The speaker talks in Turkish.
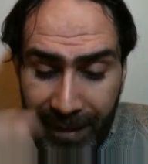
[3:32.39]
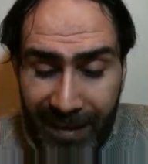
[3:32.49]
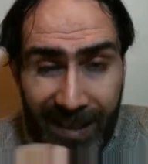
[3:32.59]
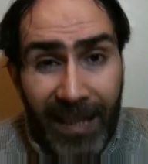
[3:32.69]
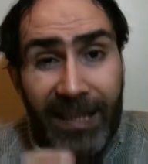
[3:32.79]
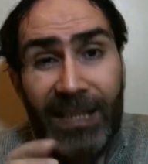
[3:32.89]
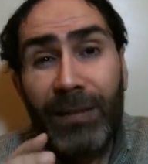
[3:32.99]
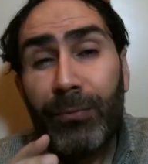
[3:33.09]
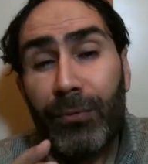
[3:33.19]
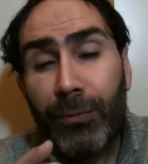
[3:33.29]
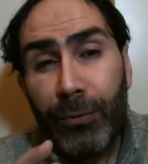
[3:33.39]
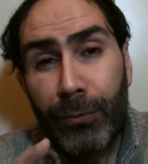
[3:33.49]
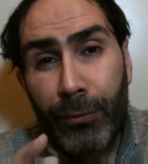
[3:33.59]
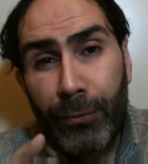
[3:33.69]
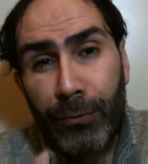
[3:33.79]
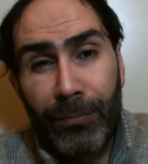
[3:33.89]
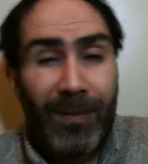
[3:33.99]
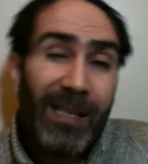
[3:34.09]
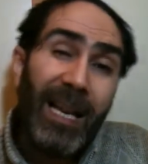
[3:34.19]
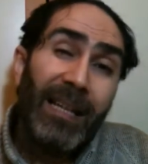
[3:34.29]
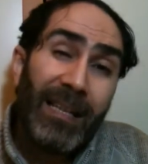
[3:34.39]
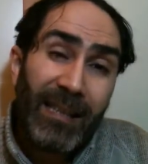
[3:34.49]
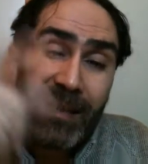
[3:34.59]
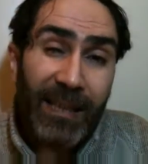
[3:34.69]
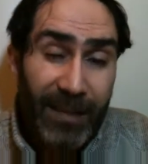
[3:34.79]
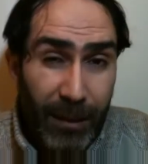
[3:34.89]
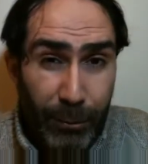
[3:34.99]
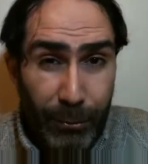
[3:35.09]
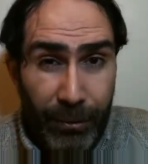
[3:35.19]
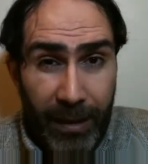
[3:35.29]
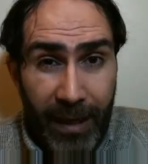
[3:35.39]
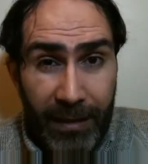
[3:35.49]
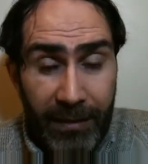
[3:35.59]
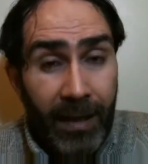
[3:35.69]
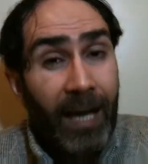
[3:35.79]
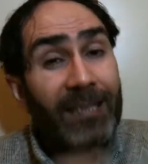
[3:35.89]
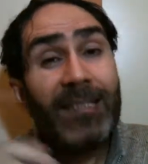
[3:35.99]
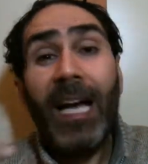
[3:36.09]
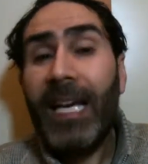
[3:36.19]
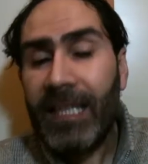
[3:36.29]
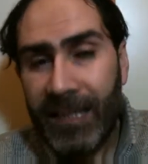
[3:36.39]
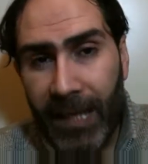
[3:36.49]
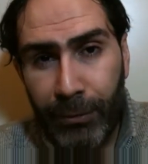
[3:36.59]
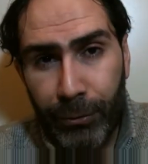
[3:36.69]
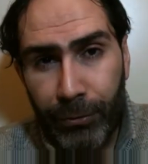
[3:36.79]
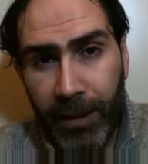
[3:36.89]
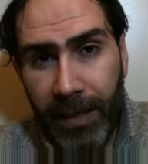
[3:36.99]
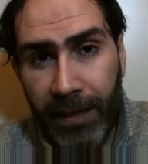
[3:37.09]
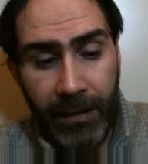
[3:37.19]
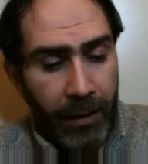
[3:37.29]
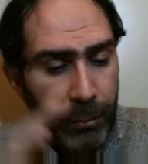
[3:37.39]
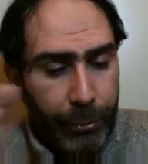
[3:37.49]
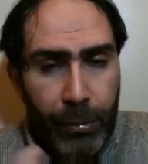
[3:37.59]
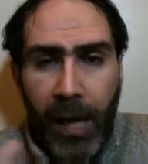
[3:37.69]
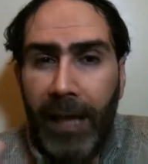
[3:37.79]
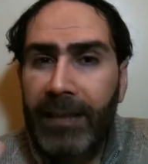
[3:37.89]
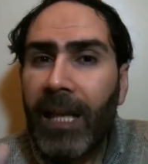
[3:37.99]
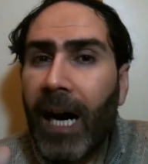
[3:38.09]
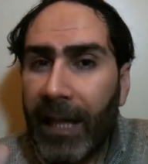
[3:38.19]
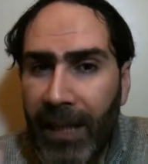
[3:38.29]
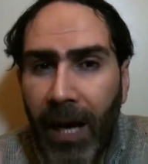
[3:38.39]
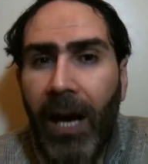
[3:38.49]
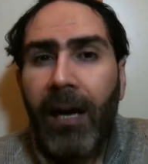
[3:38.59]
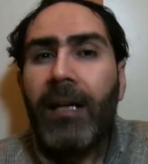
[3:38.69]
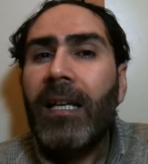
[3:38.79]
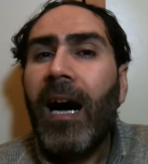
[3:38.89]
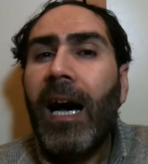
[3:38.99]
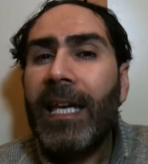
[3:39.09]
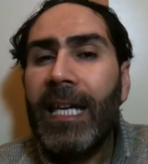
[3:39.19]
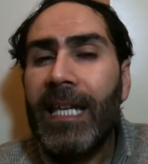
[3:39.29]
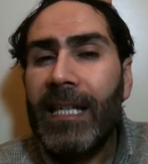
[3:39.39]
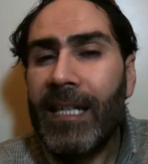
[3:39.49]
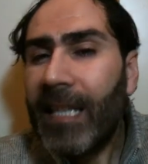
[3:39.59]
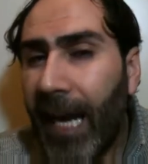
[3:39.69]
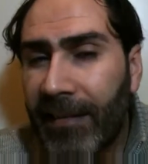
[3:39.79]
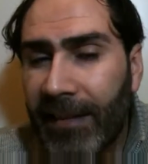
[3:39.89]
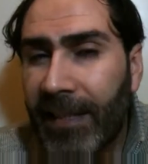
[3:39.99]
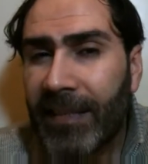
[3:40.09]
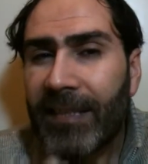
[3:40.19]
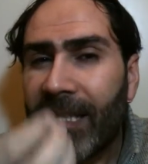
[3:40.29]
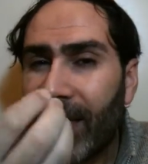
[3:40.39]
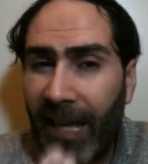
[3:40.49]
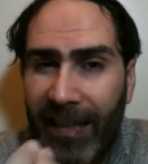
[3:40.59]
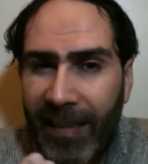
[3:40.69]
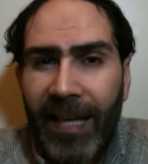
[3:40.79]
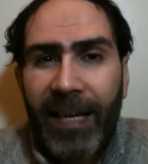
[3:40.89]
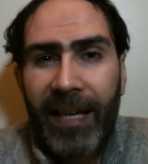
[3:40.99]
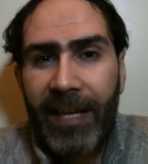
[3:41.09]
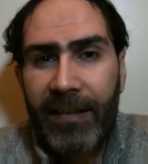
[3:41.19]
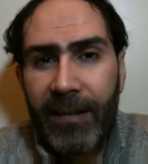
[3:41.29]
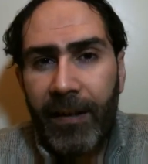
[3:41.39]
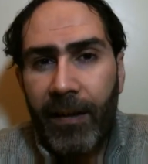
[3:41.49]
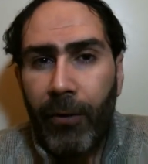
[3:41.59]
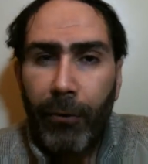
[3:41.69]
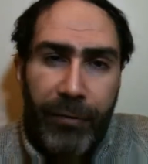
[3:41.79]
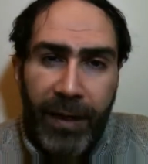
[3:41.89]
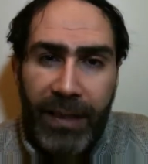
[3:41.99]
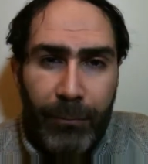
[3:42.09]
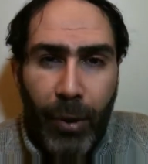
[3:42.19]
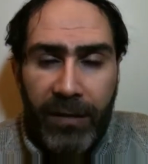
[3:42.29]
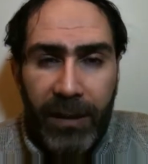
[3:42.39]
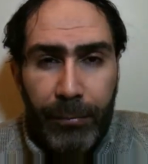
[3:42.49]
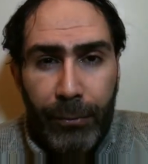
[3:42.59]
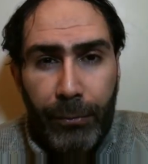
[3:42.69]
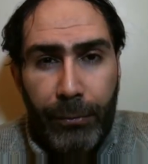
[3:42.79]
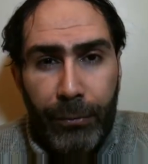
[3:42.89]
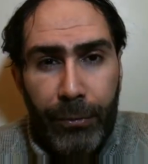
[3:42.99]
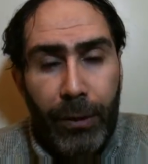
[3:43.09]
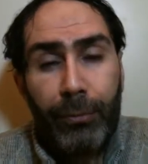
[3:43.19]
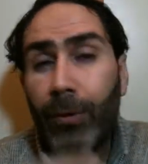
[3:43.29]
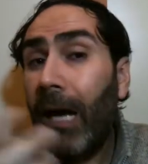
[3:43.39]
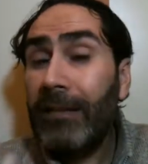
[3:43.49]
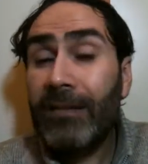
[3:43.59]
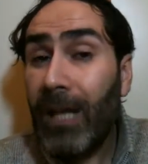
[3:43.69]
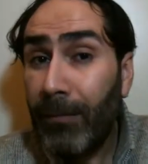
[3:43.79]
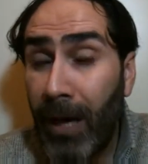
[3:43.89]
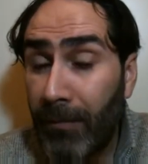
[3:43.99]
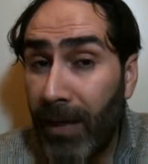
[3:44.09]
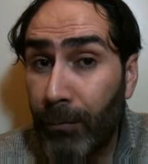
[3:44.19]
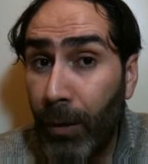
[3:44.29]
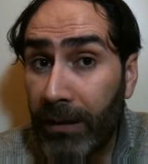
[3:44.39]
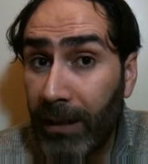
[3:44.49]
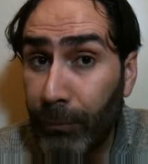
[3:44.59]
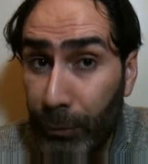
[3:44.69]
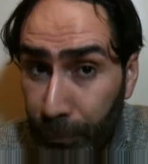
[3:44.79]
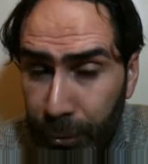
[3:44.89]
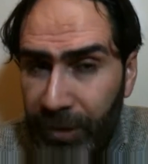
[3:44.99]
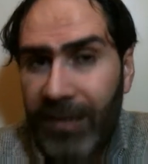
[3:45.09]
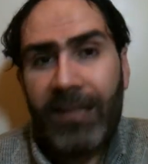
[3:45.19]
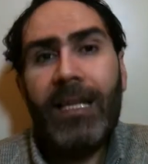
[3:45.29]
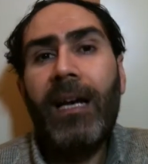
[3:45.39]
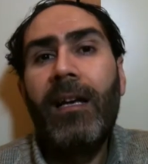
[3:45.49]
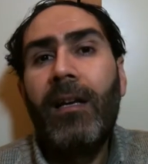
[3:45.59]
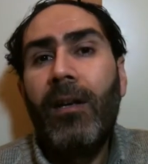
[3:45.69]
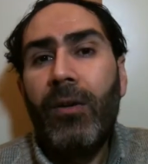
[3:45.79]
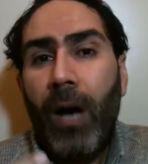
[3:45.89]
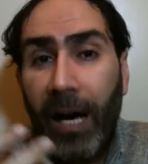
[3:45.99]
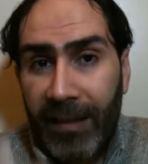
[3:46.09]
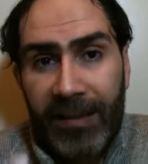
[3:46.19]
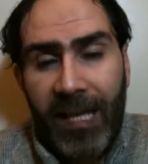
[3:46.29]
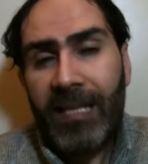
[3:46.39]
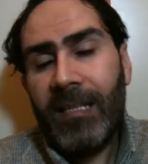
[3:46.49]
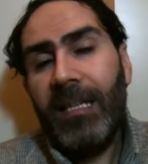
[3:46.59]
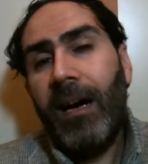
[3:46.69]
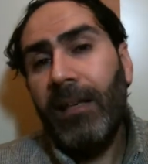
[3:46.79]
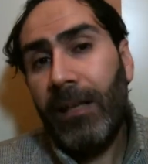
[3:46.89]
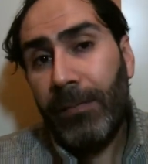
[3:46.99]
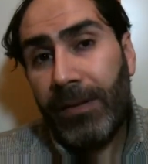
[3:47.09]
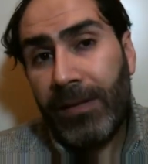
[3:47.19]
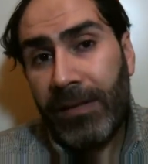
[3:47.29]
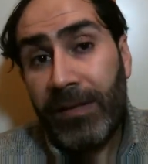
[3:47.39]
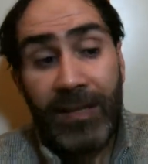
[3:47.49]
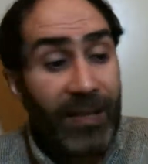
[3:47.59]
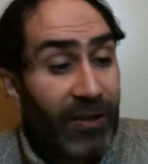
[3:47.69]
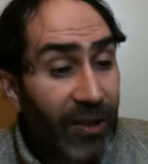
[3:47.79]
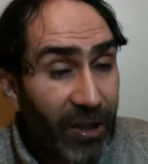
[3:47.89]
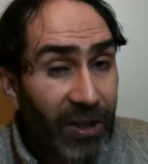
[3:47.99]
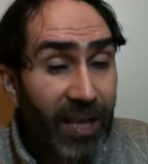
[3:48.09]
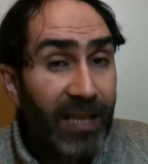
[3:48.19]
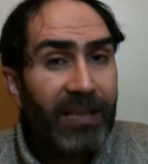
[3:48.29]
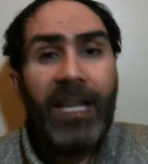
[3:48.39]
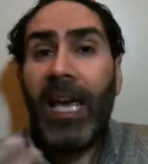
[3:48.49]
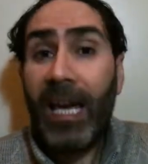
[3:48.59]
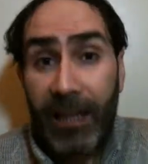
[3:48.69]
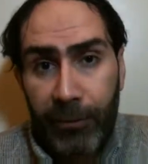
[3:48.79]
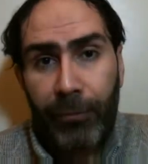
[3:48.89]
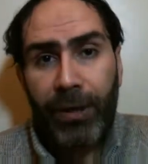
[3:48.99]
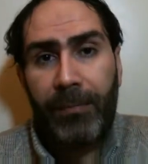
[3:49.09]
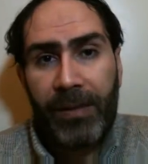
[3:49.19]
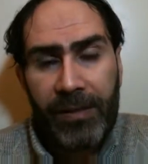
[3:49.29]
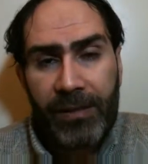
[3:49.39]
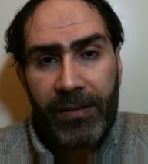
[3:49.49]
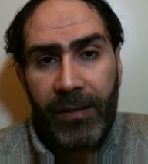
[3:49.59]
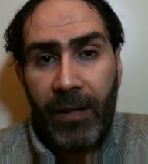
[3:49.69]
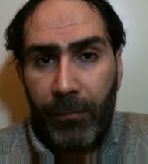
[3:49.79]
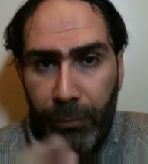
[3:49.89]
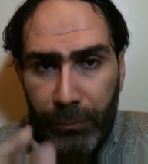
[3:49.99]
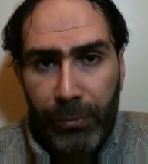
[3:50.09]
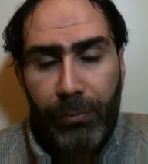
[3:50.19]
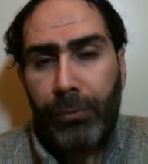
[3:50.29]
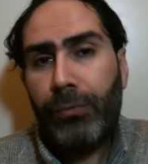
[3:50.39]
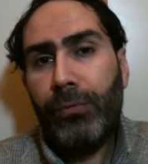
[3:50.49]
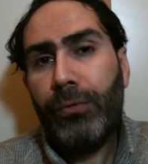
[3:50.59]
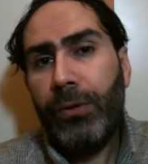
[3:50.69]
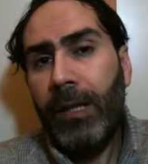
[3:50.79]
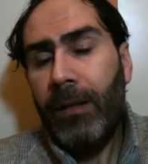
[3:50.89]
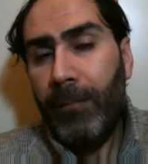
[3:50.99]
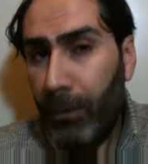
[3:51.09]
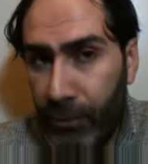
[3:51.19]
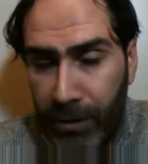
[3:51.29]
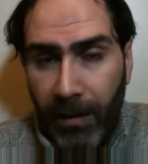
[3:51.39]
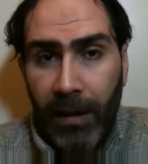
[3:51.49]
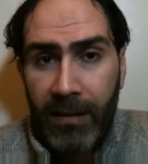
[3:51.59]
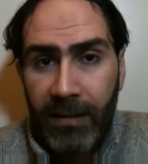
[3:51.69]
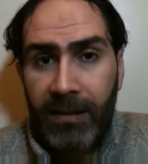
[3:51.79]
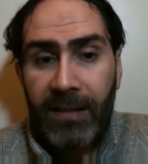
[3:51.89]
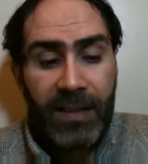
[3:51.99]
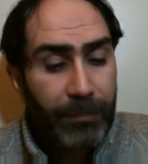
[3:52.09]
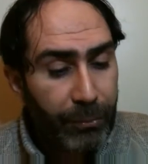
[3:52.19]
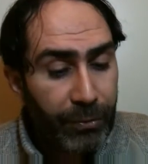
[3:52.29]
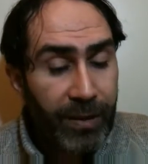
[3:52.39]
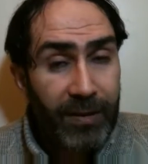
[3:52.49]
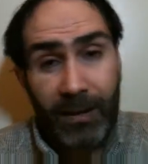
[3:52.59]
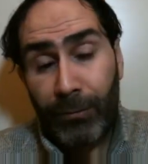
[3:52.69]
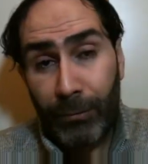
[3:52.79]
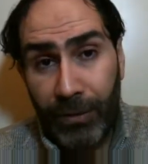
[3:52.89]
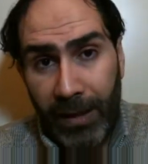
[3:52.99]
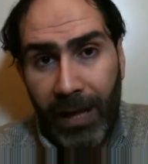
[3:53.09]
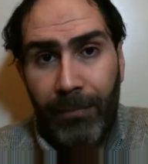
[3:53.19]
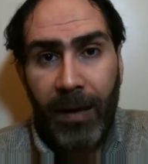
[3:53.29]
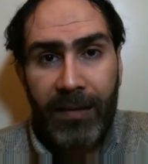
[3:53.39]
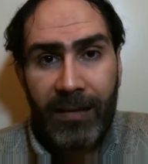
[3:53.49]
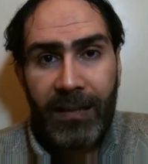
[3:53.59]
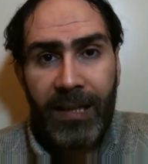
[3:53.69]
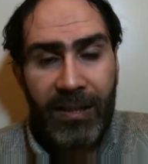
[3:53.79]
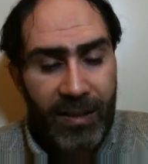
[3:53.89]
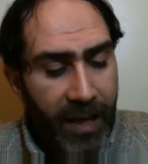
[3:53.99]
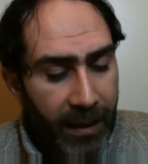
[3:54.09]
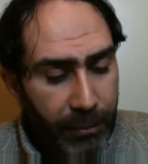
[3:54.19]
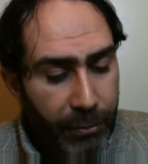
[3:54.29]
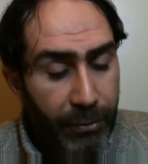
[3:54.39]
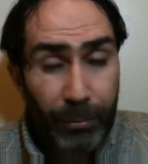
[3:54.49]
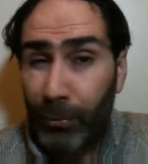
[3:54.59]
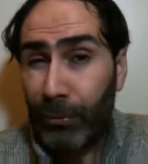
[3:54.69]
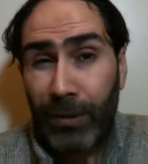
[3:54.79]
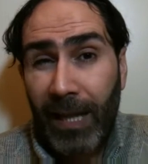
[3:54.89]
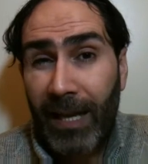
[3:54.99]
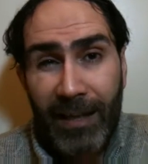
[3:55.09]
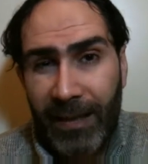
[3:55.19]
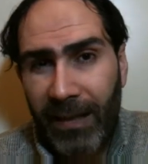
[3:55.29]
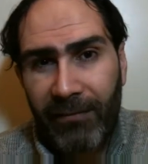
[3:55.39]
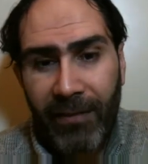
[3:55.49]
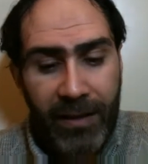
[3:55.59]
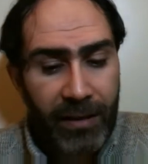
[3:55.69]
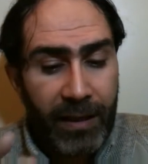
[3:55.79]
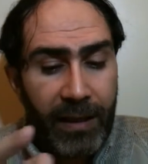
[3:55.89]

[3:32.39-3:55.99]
Eserlerinde bunu görüyorsunuz. Mesela nasıl kısa sureler hatta ekser sureler Kur'an'ın ana gayelerini kendilerinde saklarlar. Onlarla muhatap olduğunuzda Kur'an'ın tamamıyla muhatap olmuşçasına ana dersleri alabilirsiniz. ince şeyleri de ehli görebilir. Bu mümkündür. Bediüzzaman Hazretleri de bunu kısa sureler bahsinde izah ediyor. Bu sureler neden var?